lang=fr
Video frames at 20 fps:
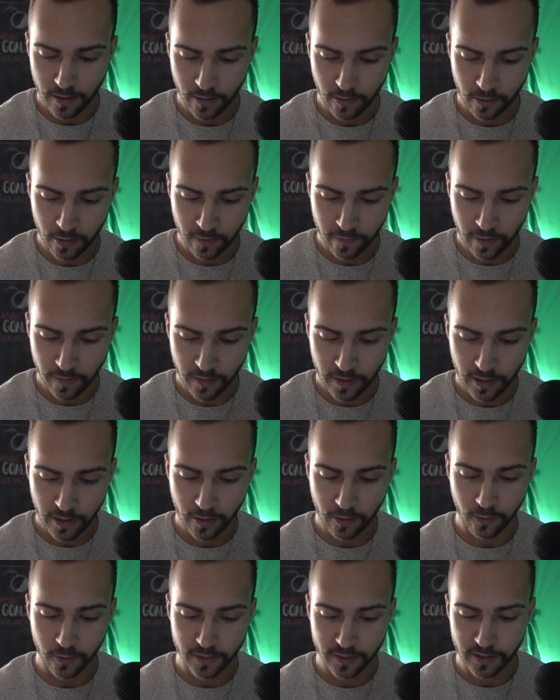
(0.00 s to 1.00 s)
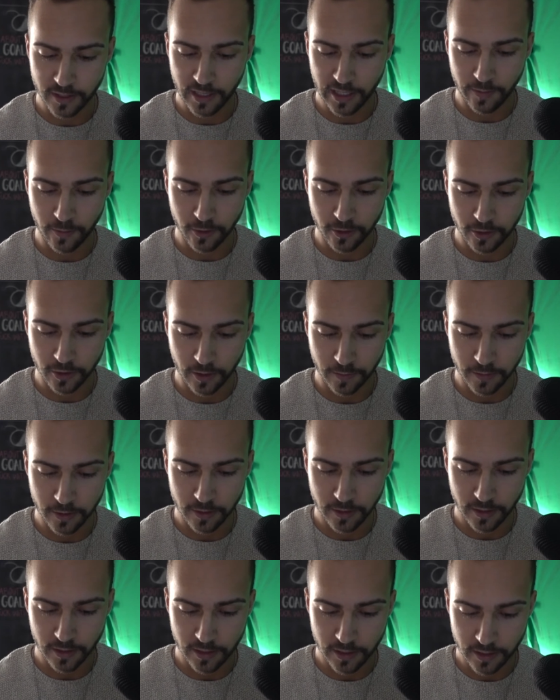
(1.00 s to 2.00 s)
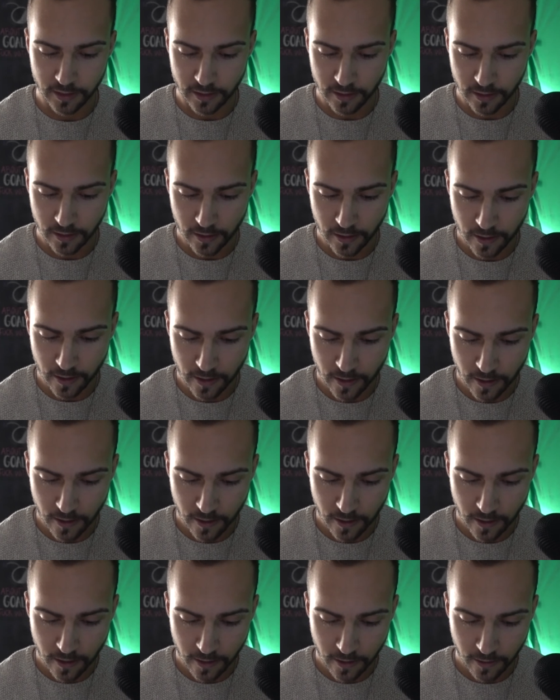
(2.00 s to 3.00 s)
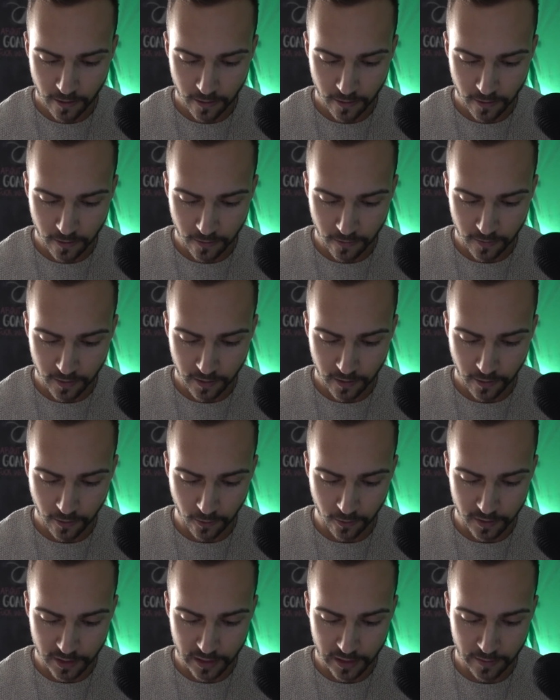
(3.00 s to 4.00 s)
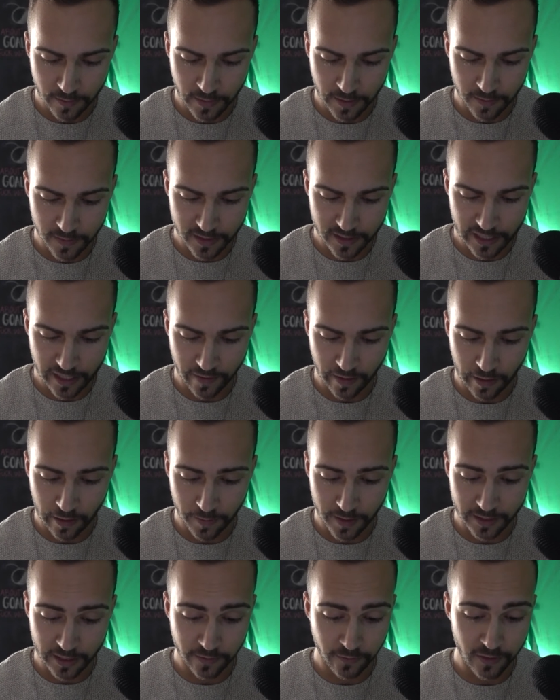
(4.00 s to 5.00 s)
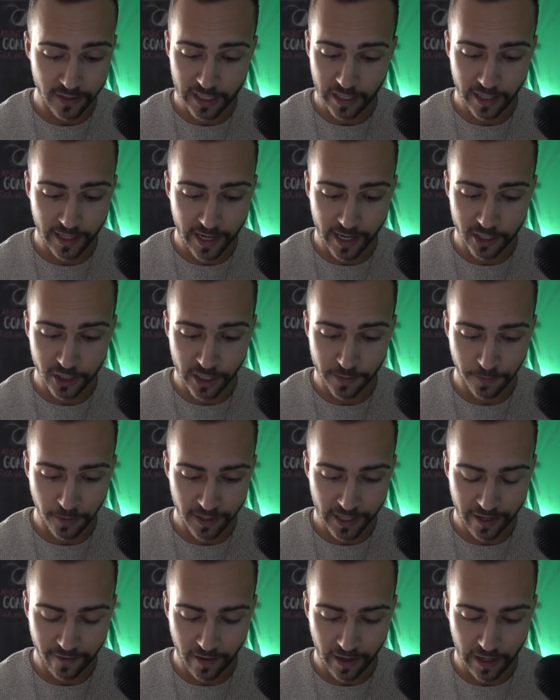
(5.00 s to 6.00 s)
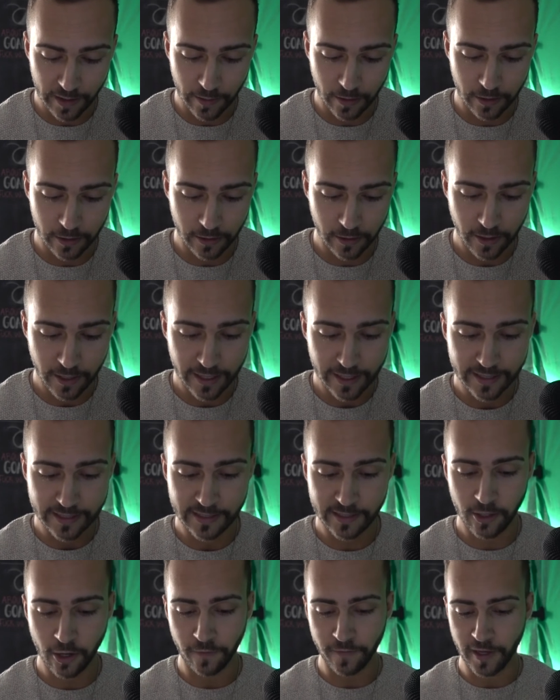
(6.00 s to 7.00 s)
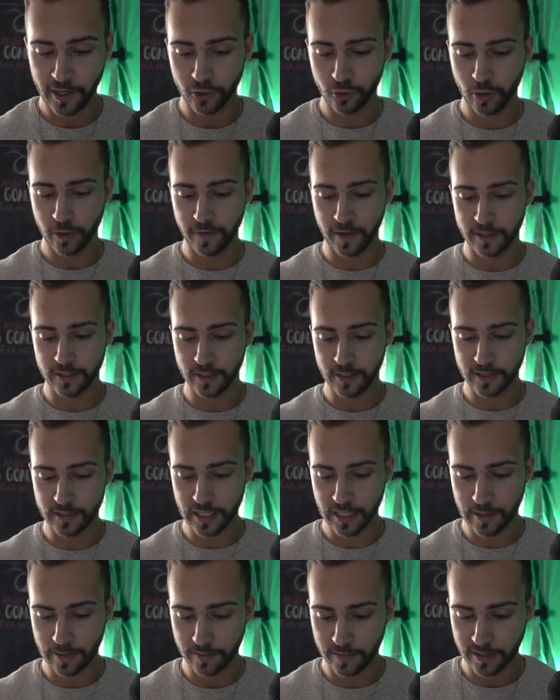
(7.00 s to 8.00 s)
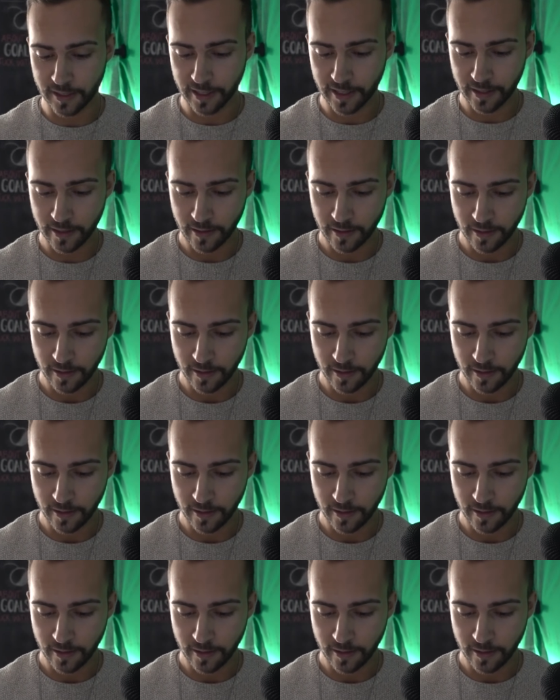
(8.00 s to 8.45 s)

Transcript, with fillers: Donc, on va venir grossir les muscles comme ça ici. On est grossé mes petits avant Parce que vous le savez, gars, j'ai pas d'avant-bras. Si on vient jouer avec ça ici en même temps.